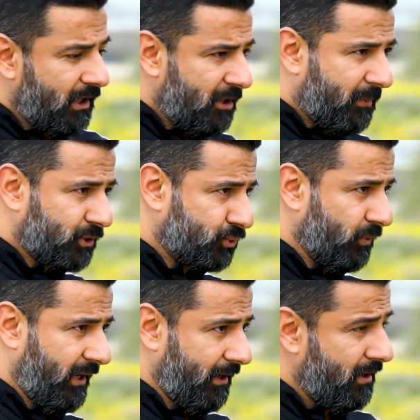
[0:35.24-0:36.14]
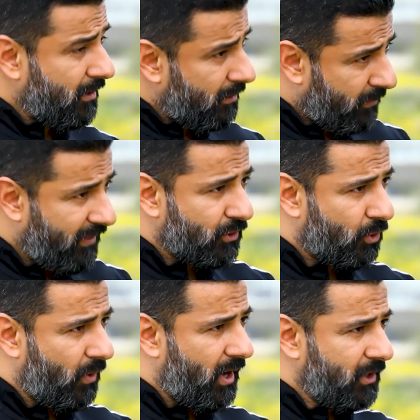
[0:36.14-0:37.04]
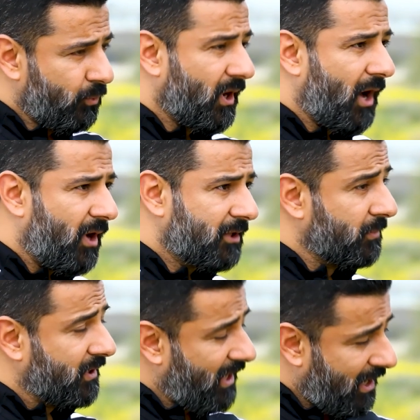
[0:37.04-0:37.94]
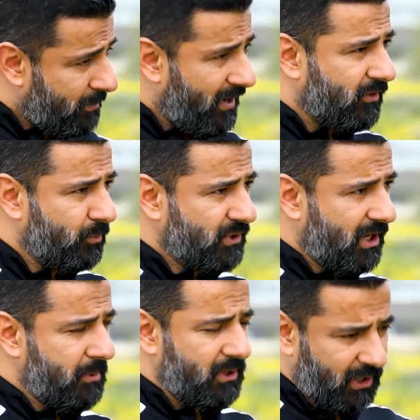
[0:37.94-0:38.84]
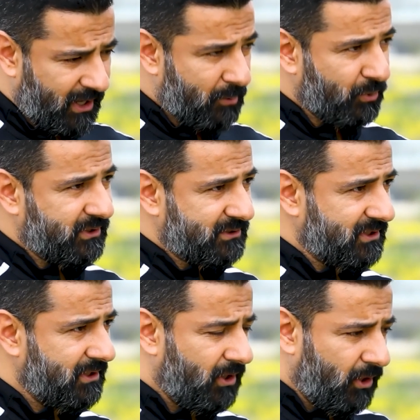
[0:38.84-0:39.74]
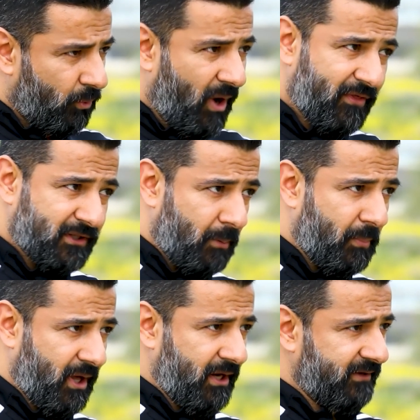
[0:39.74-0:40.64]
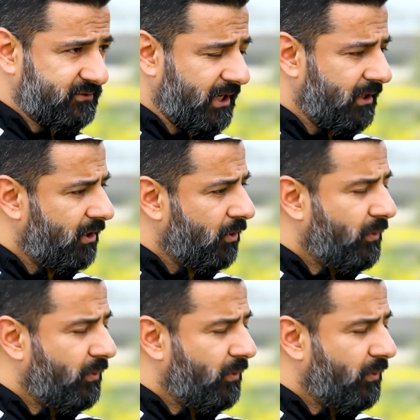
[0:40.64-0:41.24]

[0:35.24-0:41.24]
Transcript: اللي يمارسونها بعض الاخوان والخوات من خلال بعض المدربين الغير مختصين وهذا يطبق على نفسه